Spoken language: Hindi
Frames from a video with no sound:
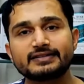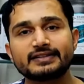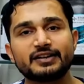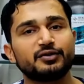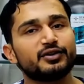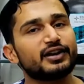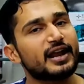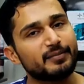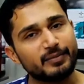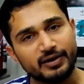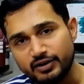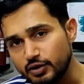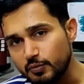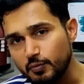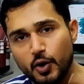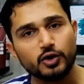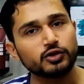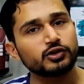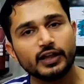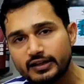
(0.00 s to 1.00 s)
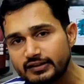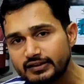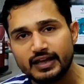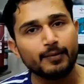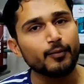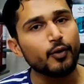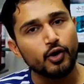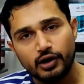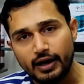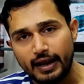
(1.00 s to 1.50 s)
पास एरोडाइमेंट तो बहुत
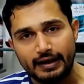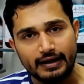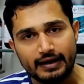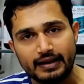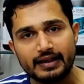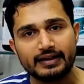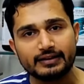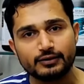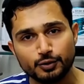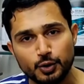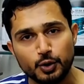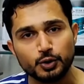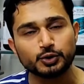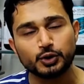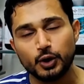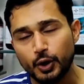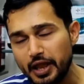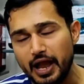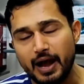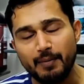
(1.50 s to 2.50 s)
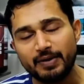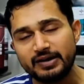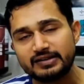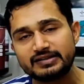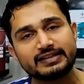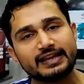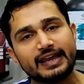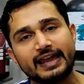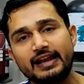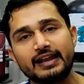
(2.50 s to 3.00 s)
देखते हैं ऑनलाइन की तो दोस्तों यहां
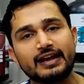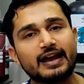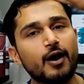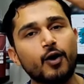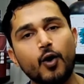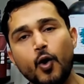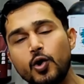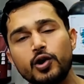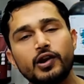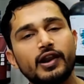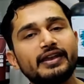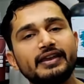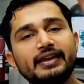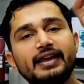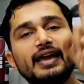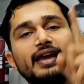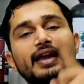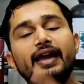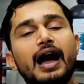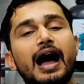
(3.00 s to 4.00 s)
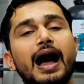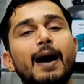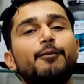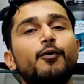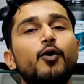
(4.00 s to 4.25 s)
पर सेल का गोल नहीं है